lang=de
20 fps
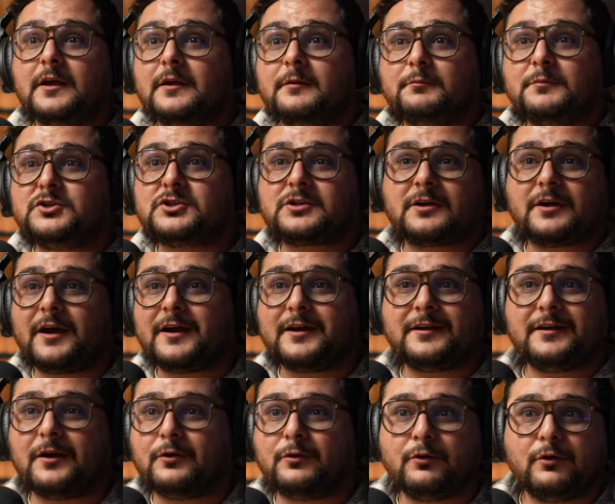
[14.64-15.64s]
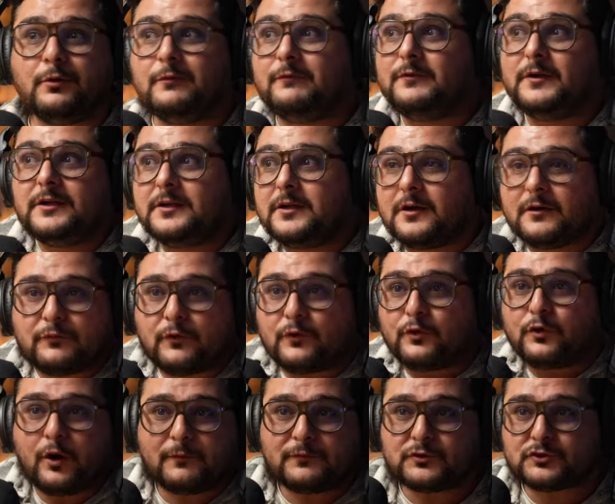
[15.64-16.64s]
mich keiner irgendwie hier
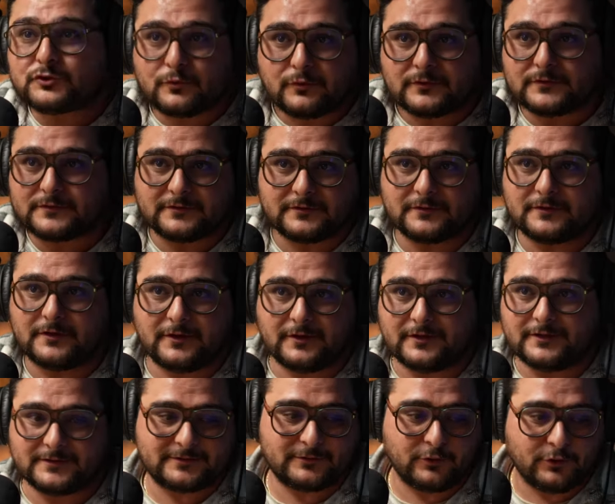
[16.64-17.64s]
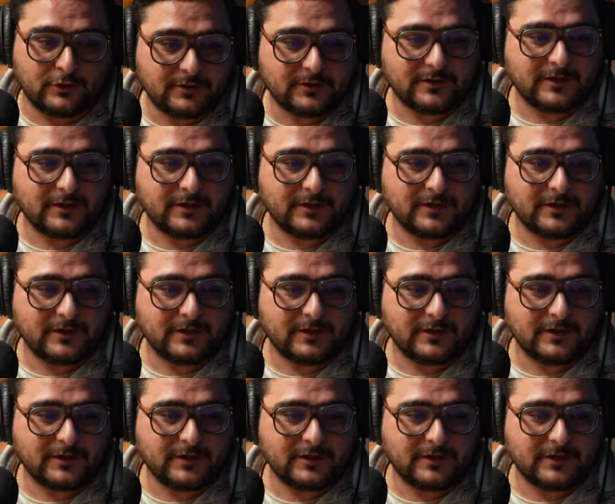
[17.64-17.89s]
vom Kopf stoßen äh, soll.